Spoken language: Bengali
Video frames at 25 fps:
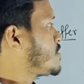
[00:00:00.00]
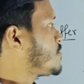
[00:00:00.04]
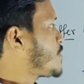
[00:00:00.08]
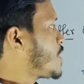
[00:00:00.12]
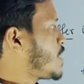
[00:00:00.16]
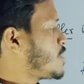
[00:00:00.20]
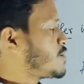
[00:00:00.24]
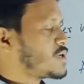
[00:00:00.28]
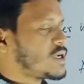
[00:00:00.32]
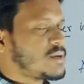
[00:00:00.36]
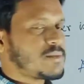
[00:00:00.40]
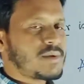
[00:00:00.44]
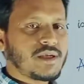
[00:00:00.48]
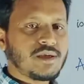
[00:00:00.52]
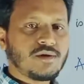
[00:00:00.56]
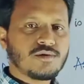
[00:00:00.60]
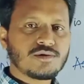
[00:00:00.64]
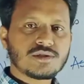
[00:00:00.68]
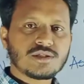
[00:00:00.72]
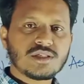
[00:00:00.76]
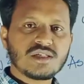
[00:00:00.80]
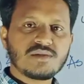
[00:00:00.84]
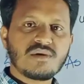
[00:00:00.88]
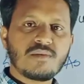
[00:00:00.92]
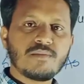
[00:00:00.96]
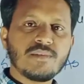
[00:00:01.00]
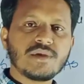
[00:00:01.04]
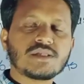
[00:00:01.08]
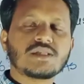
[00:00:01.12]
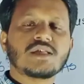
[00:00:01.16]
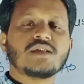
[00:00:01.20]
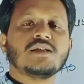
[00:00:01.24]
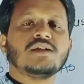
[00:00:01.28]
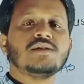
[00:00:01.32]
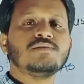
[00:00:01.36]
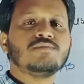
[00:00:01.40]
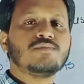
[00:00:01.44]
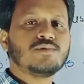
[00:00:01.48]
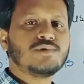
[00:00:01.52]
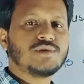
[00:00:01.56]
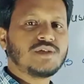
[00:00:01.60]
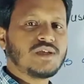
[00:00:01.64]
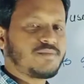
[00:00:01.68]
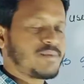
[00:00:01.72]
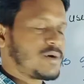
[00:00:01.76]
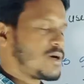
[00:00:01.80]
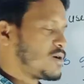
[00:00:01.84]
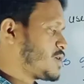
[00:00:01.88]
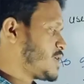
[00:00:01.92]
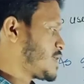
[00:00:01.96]
স্টেন পাউডার বা ইওসিন বা মিথিলিন ব্লু
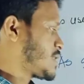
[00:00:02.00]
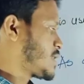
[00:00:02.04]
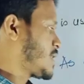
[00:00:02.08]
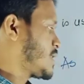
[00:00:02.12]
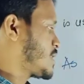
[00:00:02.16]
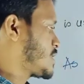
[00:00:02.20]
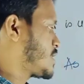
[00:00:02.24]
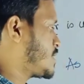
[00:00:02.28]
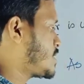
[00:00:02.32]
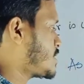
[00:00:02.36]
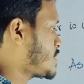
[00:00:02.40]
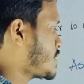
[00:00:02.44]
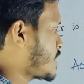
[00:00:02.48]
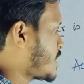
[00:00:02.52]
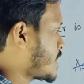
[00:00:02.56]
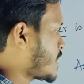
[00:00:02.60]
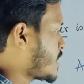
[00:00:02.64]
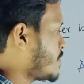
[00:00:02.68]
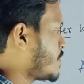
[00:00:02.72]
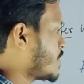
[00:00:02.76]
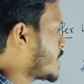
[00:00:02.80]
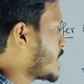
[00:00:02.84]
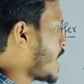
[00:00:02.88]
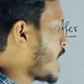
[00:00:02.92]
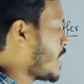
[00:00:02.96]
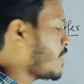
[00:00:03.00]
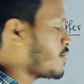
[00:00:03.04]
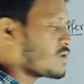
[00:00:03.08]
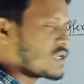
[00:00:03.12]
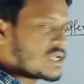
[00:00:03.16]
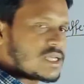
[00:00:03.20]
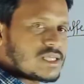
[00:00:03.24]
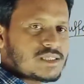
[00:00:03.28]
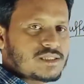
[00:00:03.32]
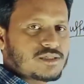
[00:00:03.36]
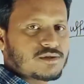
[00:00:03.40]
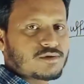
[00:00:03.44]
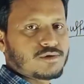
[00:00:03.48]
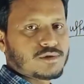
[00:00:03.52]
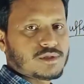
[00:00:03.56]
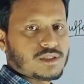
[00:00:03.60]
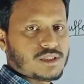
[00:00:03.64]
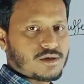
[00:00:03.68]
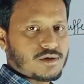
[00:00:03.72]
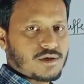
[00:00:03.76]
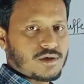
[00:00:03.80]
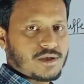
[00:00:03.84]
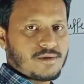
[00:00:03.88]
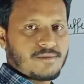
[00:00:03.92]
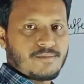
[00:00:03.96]
যে পাউডারটা আছে সেটাকে আমাকে আয়োনাইজড
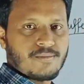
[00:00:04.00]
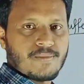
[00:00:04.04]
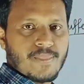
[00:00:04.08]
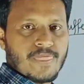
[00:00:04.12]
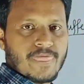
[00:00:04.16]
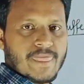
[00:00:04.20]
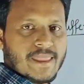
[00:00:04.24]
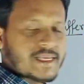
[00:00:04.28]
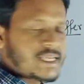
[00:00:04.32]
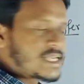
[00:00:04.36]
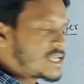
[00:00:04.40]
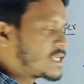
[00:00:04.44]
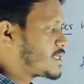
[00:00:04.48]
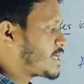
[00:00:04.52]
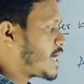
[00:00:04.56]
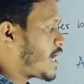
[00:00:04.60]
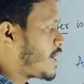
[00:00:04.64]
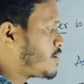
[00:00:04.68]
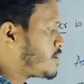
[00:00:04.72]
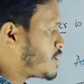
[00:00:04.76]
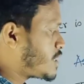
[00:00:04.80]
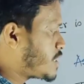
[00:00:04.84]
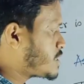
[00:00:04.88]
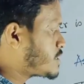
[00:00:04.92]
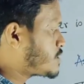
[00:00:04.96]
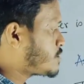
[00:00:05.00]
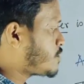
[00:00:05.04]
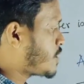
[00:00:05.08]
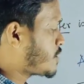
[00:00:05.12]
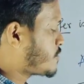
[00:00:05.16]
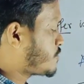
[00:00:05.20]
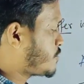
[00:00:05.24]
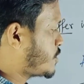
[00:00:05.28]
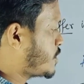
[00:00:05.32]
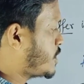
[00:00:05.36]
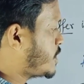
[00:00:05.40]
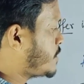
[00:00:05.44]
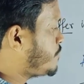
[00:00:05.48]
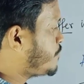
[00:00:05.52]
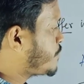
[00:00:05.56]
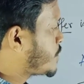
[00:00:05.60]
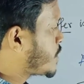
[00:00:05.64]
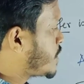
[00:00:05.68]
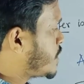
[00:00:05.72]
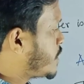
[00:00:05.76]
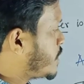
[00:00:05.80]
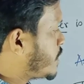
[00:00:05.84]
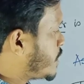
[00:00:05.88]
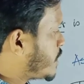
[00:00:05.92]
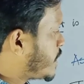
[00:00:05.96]
করতে হয় ঠিক আছে আয়োনাইজড হওয়ার ফলে
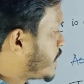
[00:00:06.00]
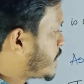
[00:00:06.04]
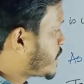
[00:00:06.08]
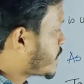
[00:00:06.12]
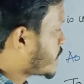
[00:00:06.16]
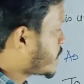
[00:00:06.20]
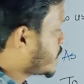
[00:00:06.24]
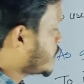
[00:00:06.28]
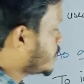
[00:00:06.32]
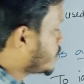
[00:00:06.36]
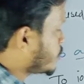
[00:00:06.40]
এটা